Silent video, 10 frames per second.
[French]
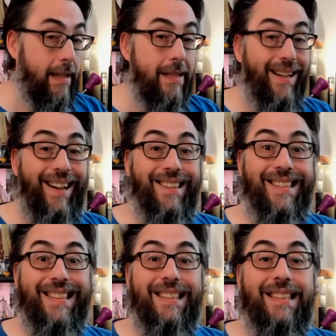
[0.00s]
C'est
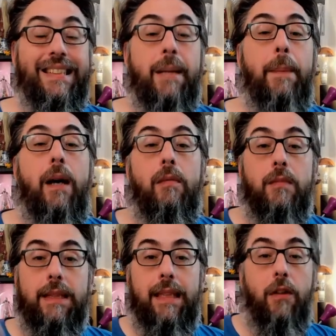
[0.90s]
classes, n'hésitez pas,
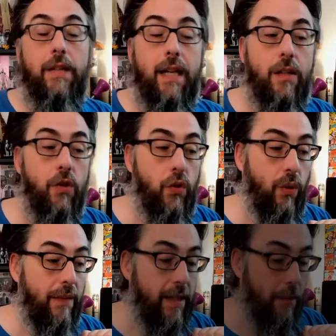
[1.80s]
c'est en lien
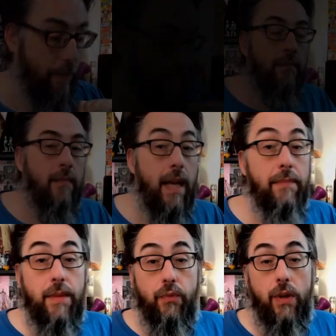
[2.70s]
sous la vidéo. Un
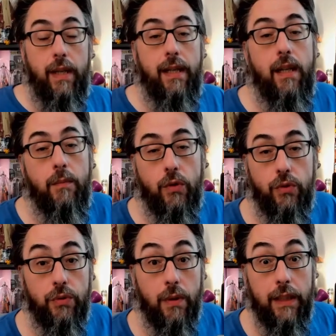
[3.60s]
petit point également
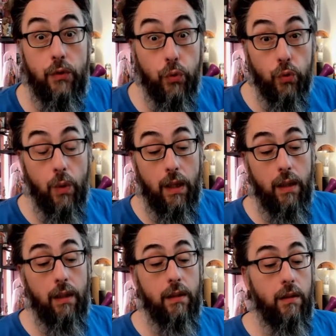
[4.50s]
sur les
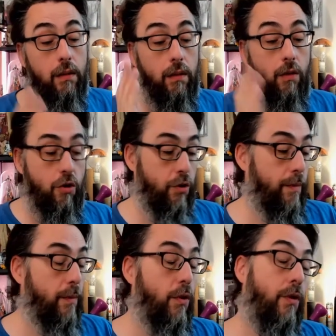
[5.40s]
tournois. Euh, en ce
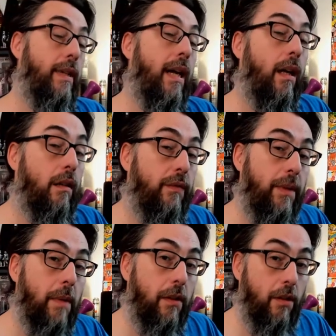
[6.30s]
moment, il y a la
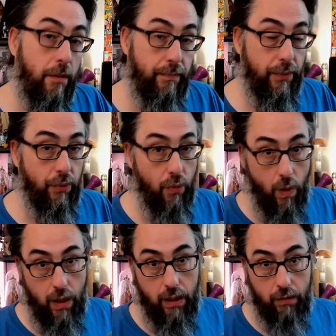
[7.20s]
Confinement Cup
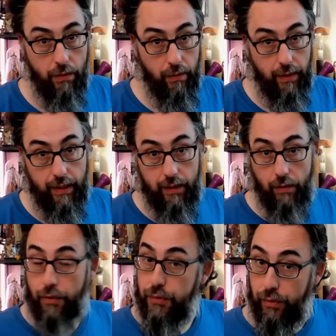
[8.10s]
3 euh, qui
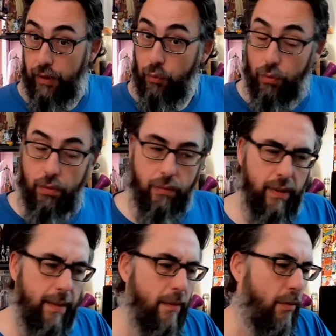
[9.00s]
euh, se déroule. On
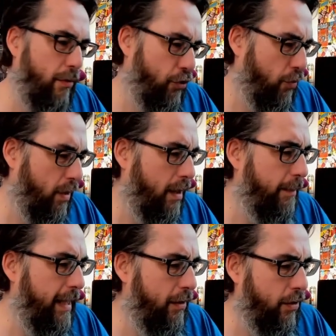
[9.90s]
est, je crois,
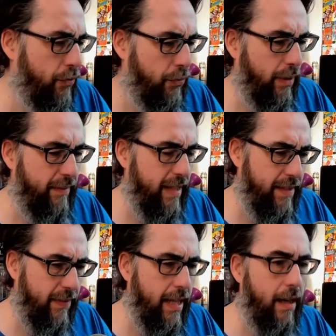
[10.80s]
maintenant sur les
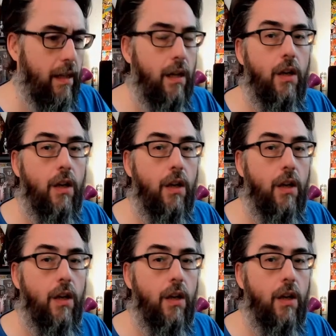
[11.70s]
phases finales.